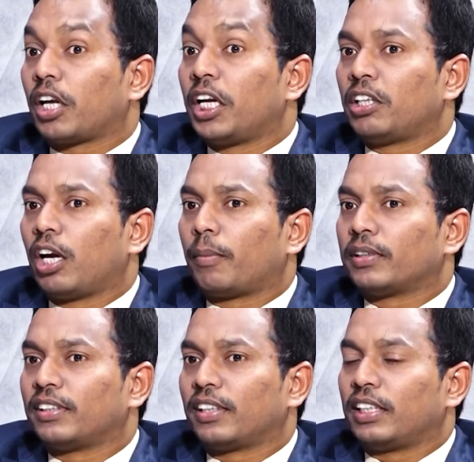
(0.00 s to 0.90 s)
రేట్ నైంటీ నైన్
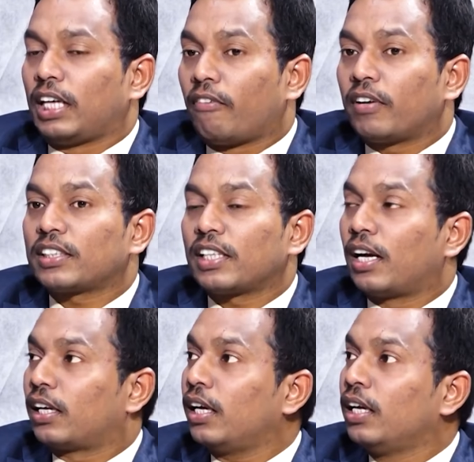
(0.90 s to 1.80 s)
పర్సెంట్ ఎవరు
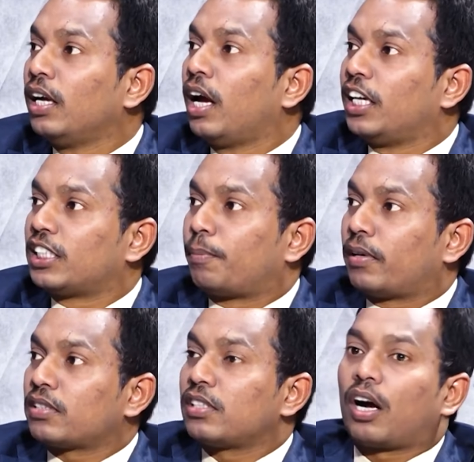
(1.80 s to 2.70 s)
అసలు అంటే ఇస్
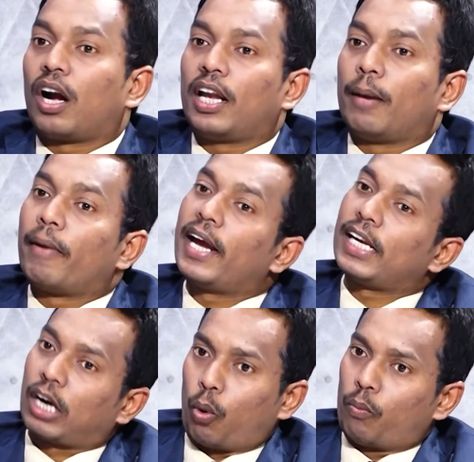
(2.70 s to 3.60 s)
పర్సన్ కాల్
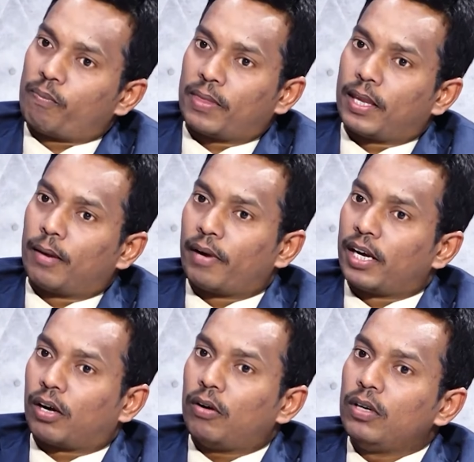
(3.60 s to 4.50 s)
ఎంఐఎల్ కౌ
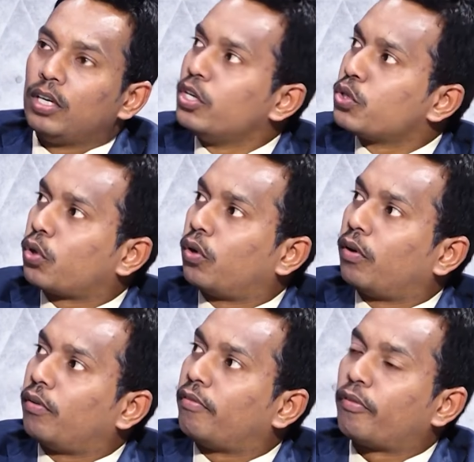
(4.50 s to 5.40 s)
ఎంఐఎల్ కౌ సో
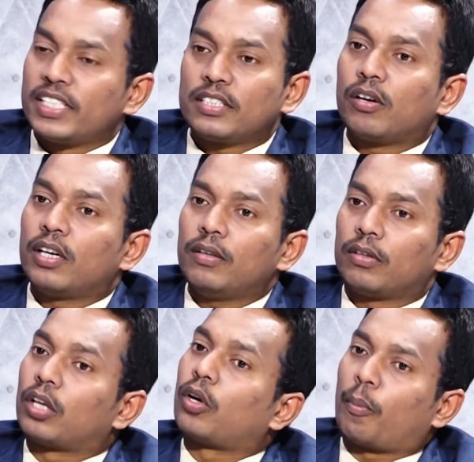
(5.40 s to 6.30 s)
ఫ్రెండ్స్లోనే
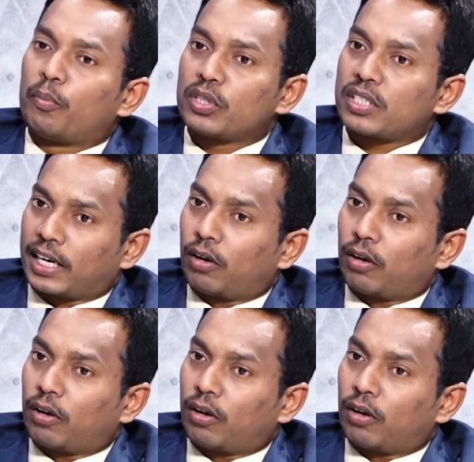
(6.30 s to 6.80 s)
ద టాప్ మోస్ట్